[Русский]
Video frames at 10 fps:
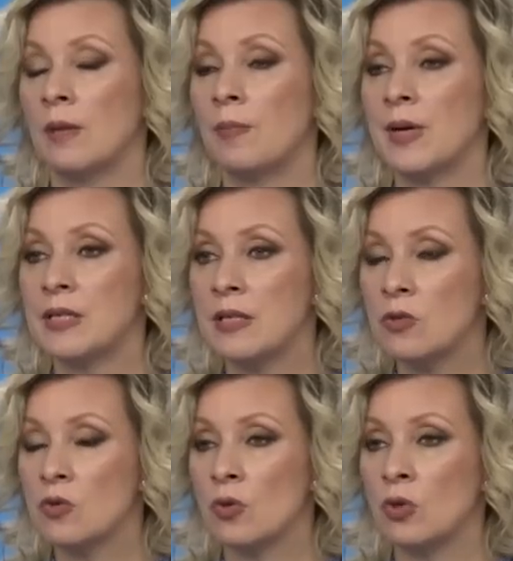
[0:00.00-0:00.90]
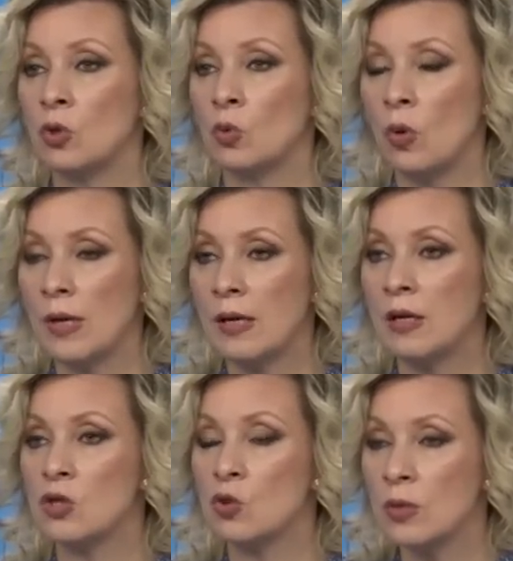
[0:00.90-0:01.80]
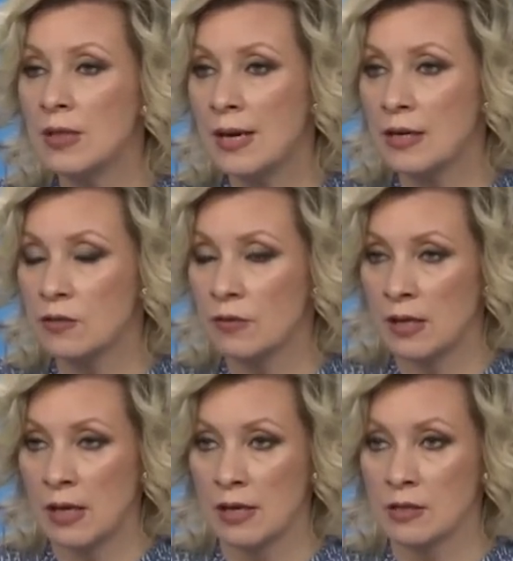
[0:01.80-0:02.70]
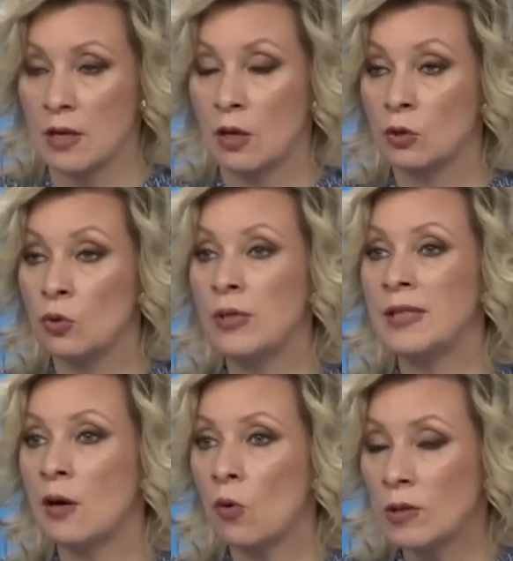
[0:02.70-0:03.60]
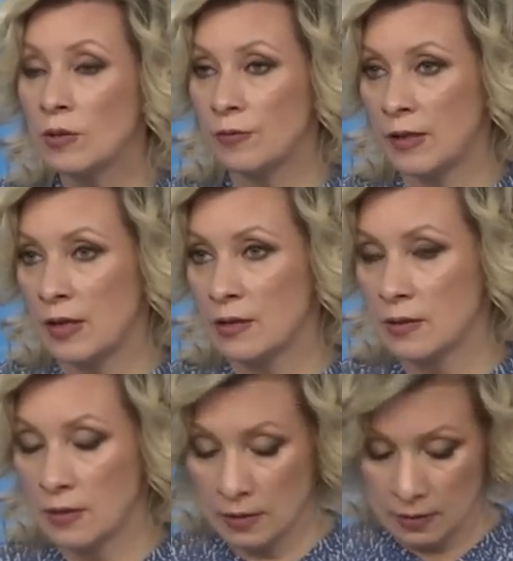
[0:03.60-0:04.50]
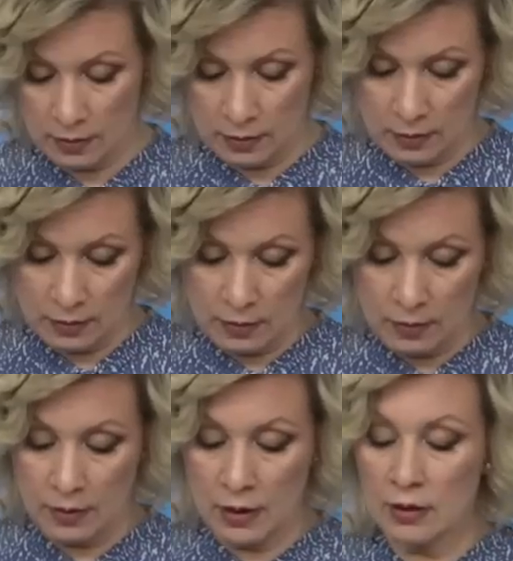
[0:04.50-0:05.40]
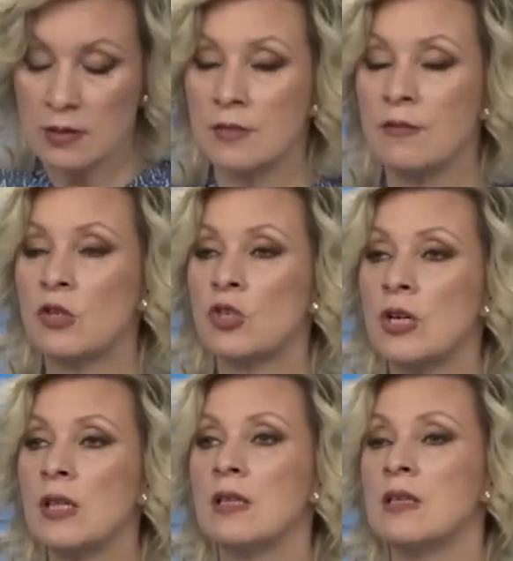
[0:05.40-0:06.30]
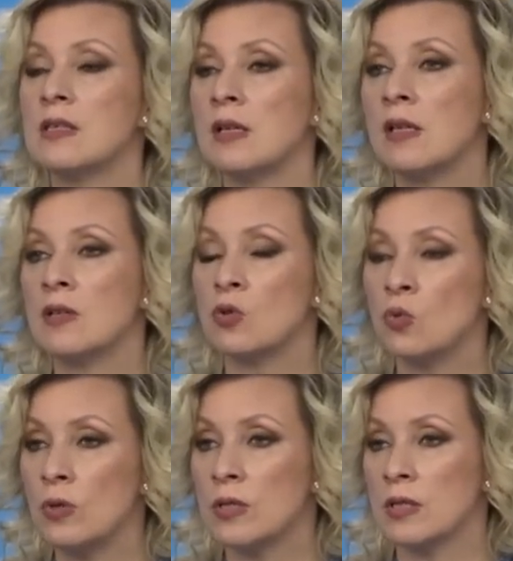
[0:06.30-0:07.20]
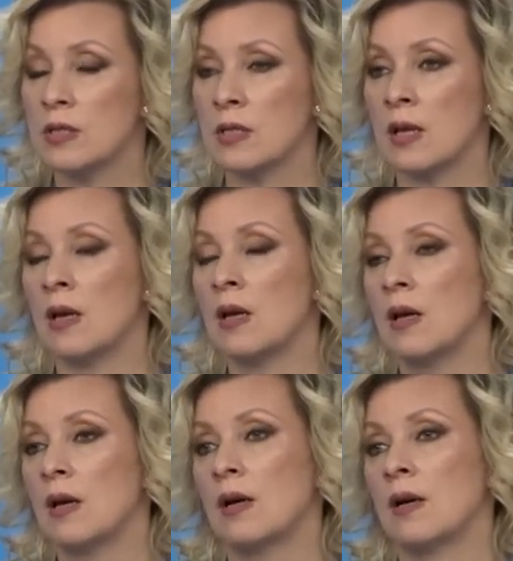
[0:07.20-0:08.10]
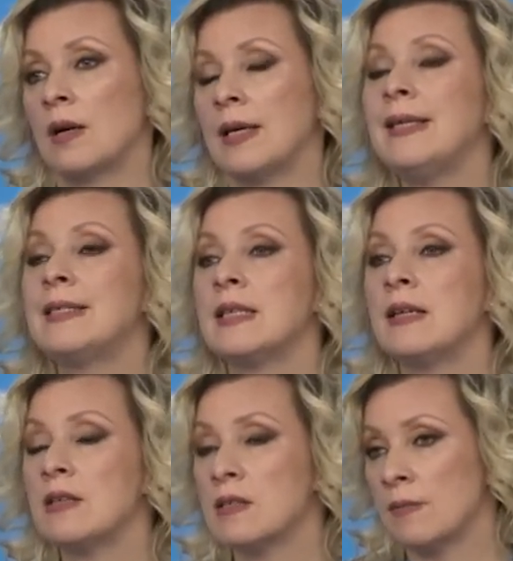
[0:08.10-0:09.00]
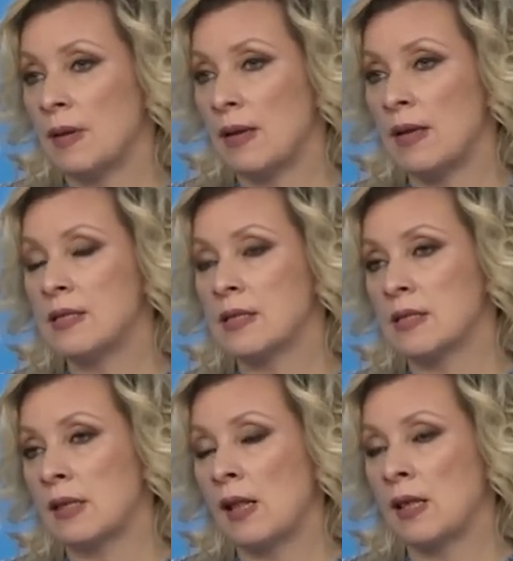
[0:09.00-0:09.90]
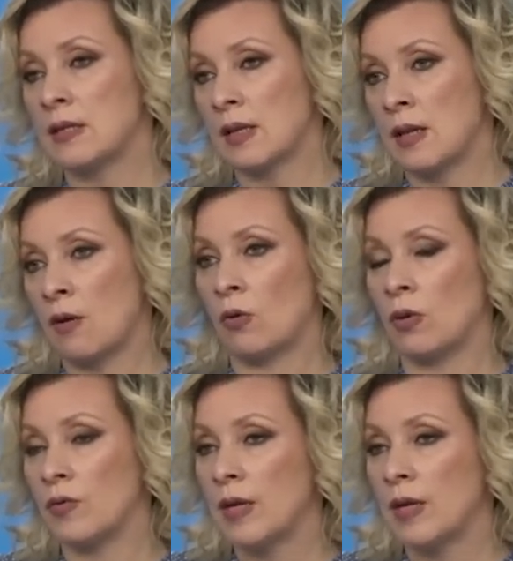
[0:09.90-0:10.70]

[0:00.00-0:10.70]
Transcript: позицию не только государств ЕС, но и народов ЕС. Это совершенно не согласуется с а, интересами этих стран, этих народов.